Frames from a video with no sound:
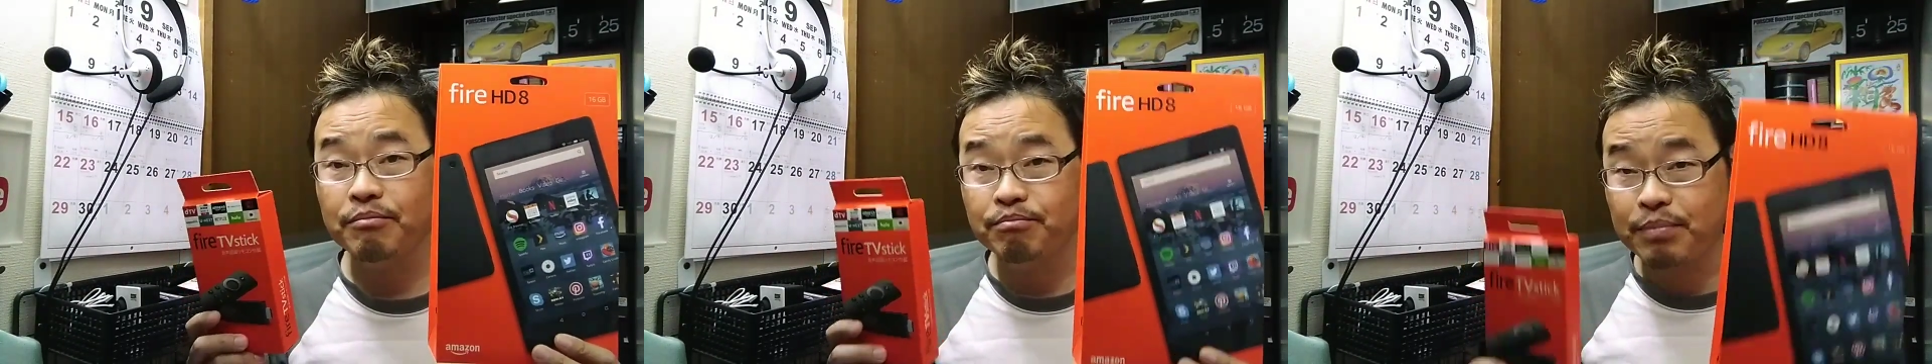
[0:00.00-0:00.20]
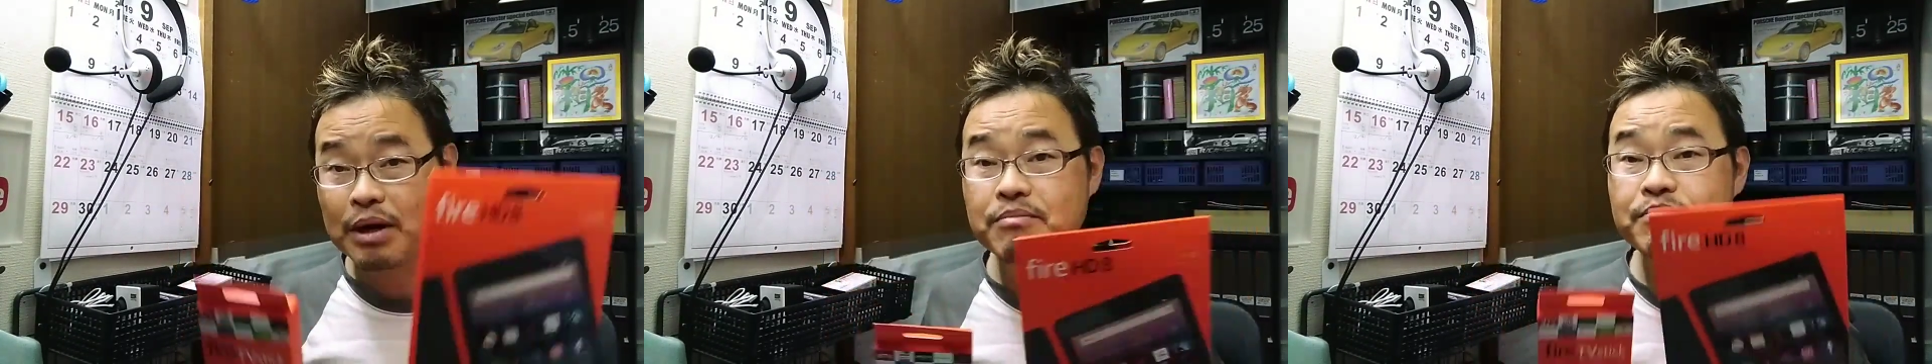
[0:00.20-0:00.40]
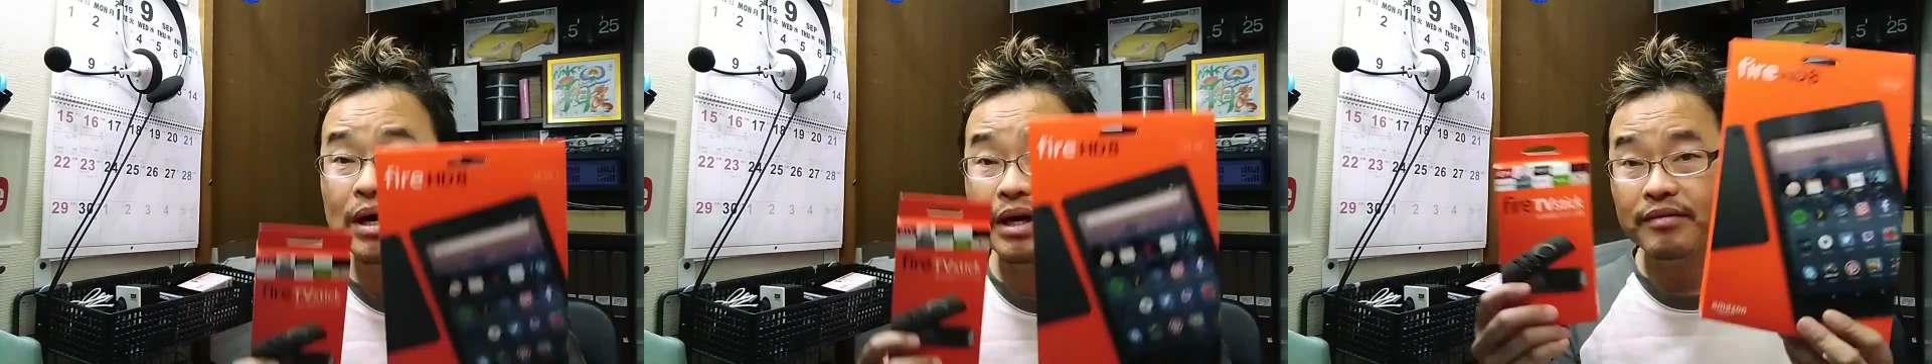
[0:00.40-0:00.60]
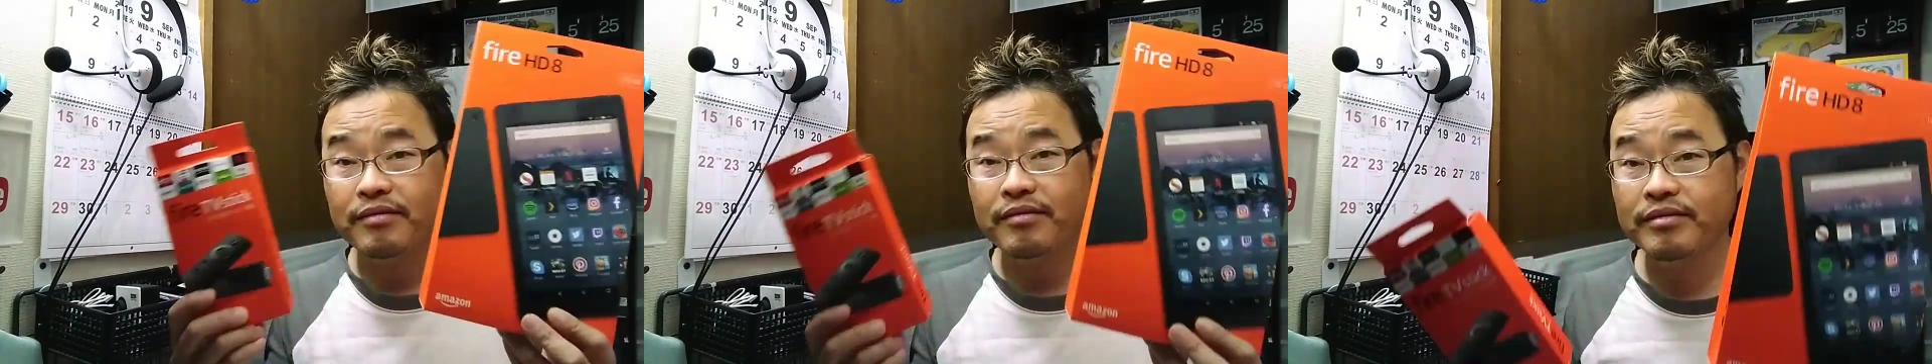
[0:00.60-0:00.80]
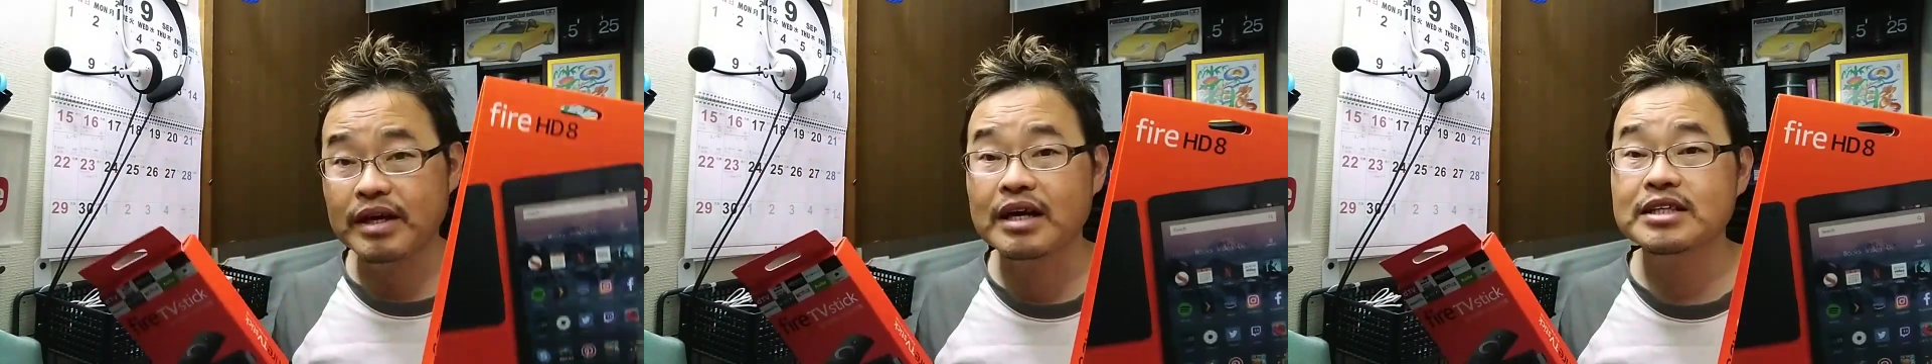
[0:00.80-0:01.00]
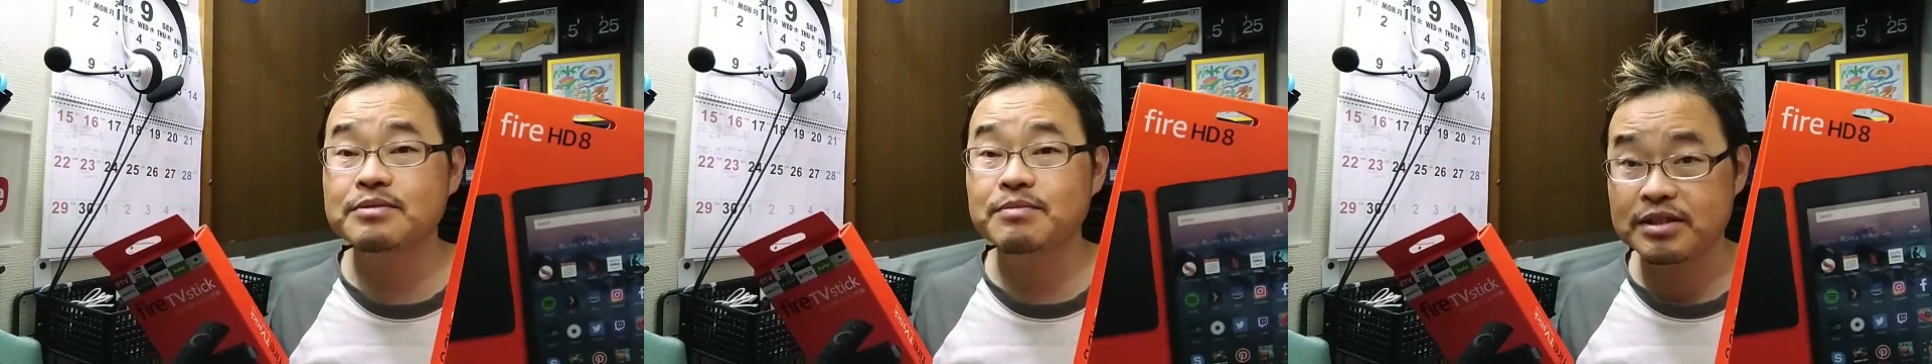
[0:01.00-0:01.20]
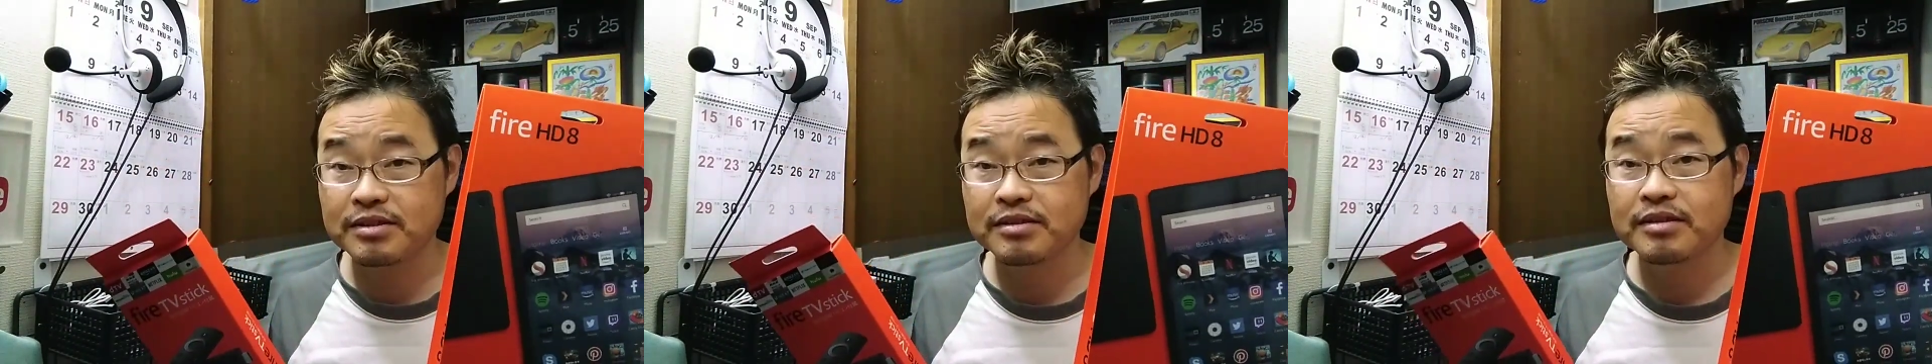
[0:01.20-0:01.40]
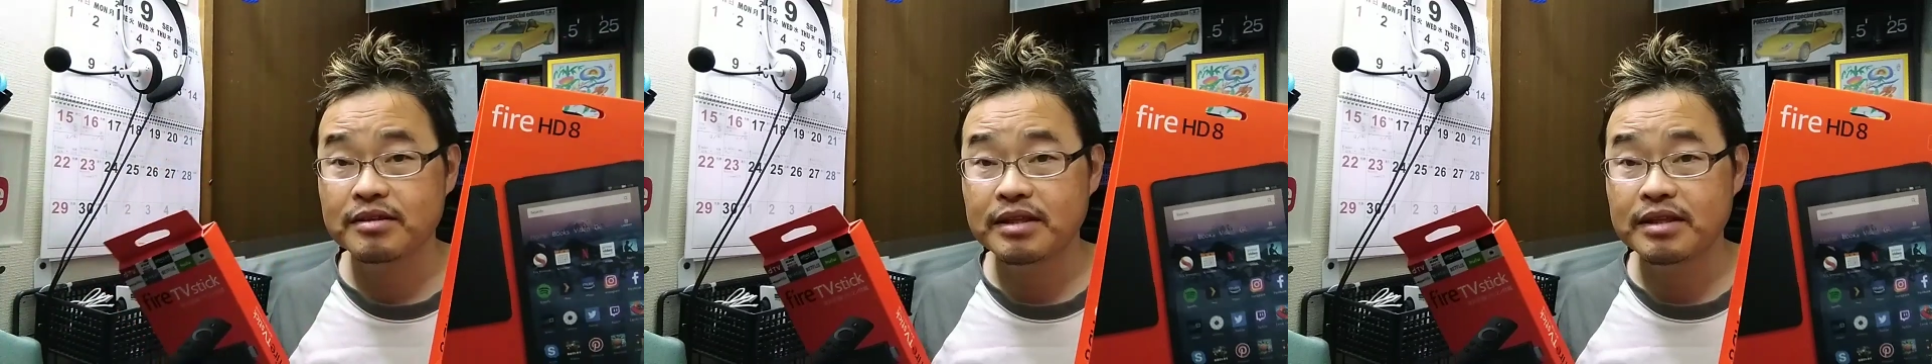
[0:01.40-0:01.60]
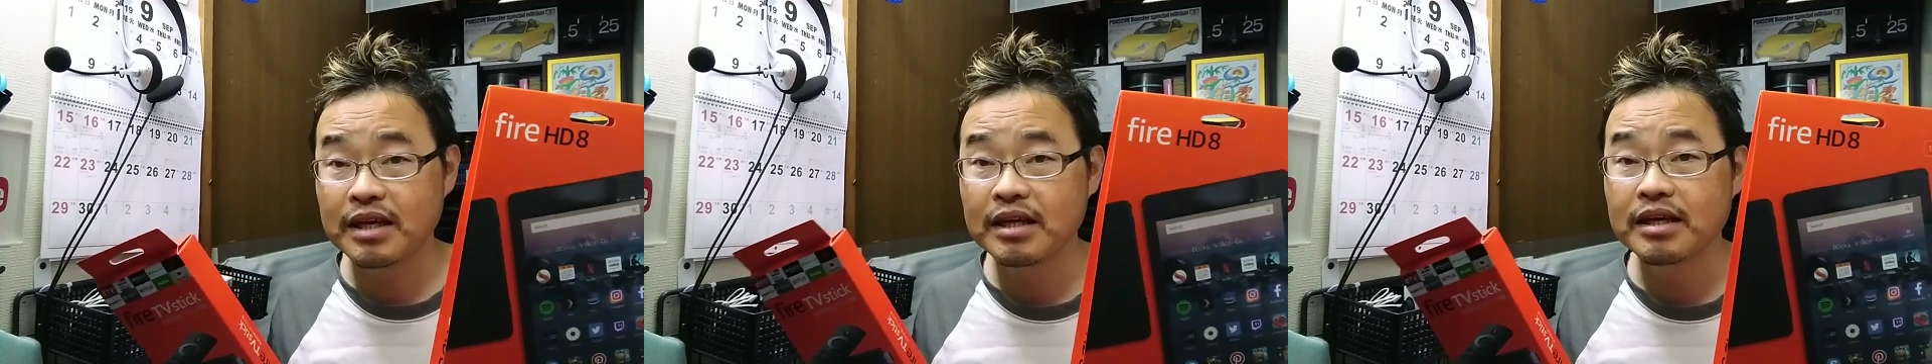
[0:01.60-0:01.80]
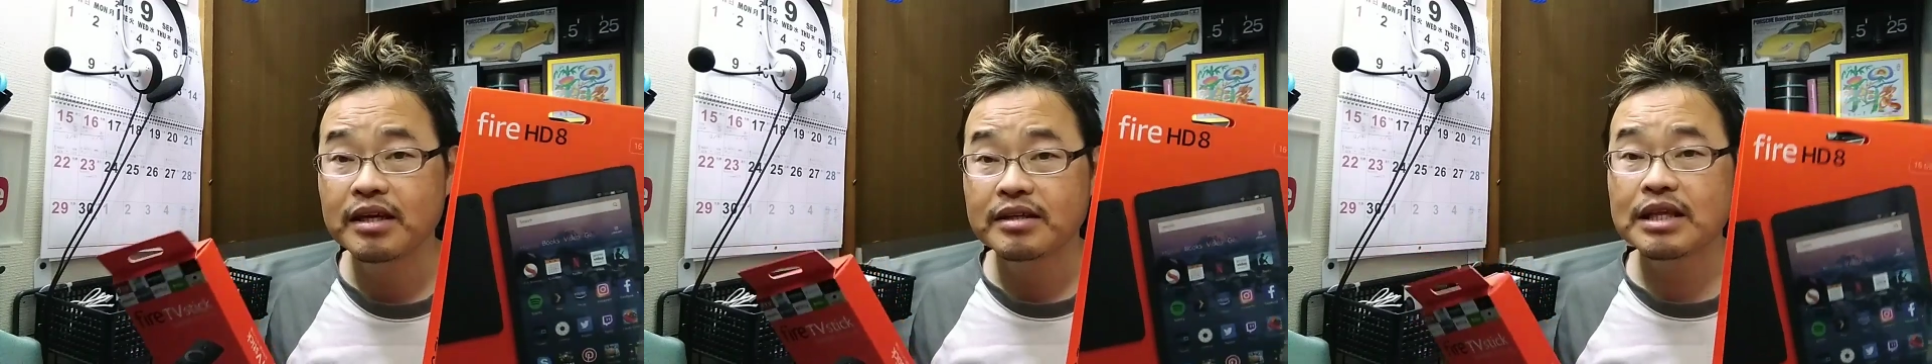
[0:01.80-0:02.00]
バンバン流します。ね。